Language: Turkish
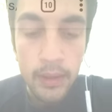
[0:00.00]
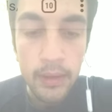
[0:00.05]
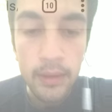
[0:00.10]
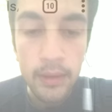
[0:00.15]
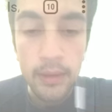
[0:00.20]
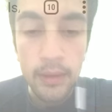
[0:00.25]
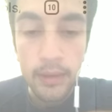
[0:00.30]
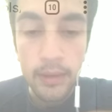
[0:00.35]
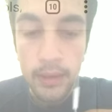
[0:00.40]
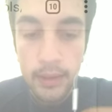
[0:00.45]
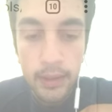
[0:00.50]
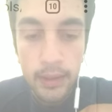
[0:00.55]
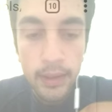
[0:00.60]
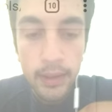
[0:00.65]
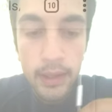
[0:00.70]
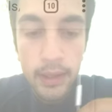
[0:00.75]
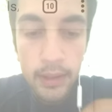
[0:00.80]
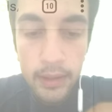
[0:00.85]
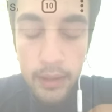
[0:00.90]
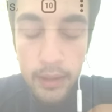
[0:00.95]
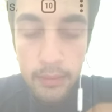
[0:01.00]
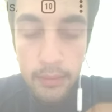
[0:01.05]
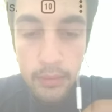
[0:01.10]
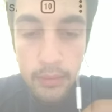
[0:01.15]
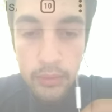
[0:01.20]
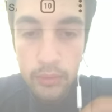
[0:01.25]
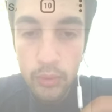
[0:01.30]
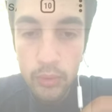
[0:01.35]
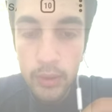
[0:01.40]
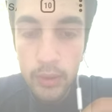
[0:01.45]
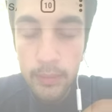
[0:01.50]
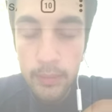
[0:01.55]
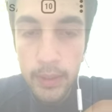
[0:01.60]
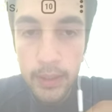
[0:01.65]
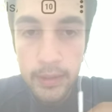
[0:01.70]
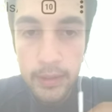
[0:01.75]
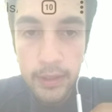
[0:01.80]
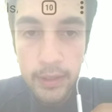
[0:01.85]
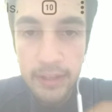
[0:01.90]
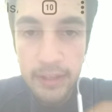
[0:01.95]
ya da geldi abi öyle bir hata
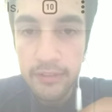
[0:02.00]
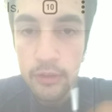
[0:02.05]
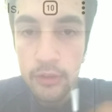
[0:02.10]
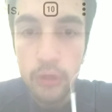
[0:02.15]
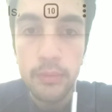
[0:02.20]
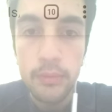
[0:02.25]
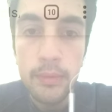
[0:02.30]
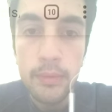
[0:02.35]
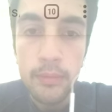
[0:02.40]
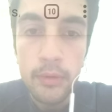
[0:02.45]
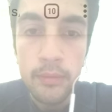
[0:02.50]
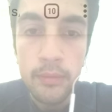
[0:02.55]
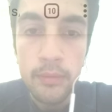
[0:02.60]
veriyor bilmiyorum.